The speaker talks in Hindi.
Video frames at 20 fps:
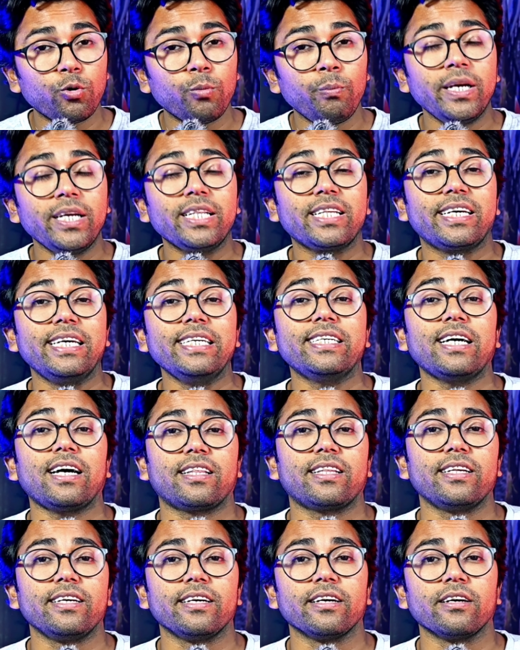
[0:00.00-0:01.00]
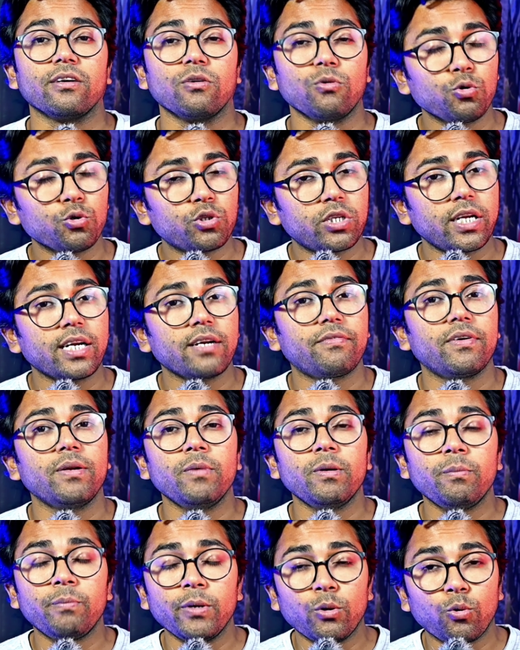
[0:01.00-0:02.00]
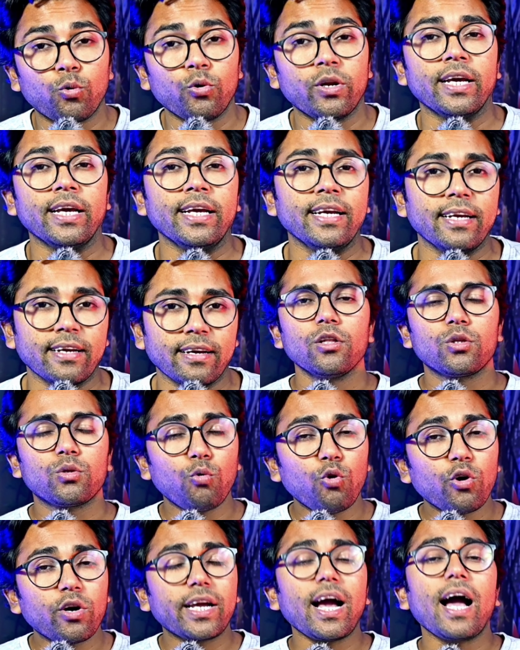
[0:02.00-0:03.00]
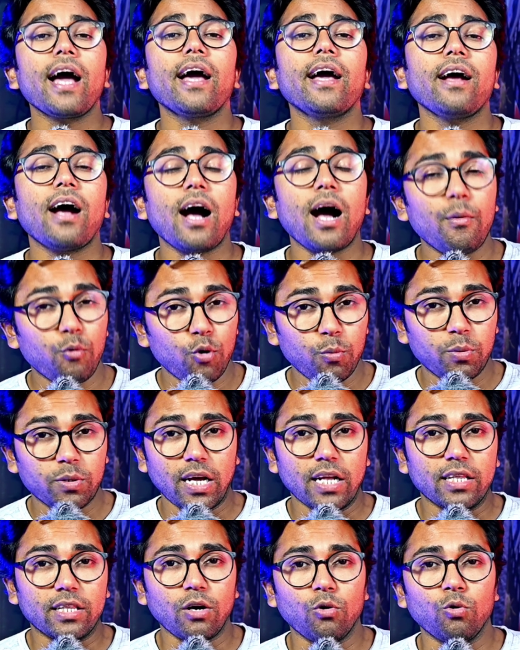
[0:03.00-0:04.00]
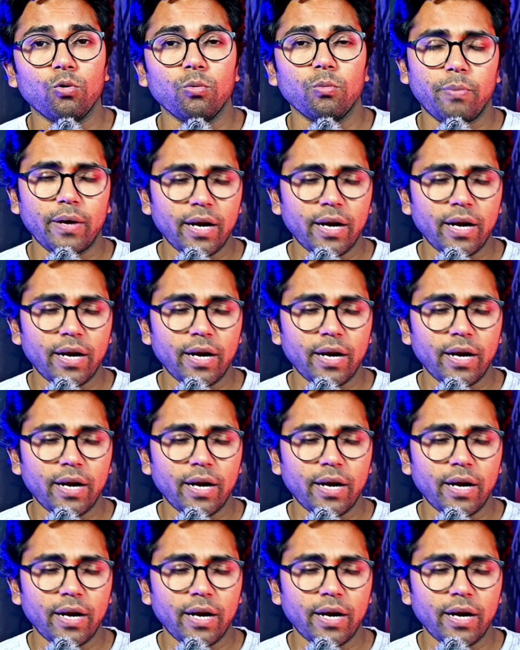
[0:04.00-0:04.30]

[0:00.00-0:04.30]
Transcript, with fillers: उम्मीद की जाती है उस तरह की फिल्में बिल्कुल नहीं है तो वो क्या है आपको बताता हूँ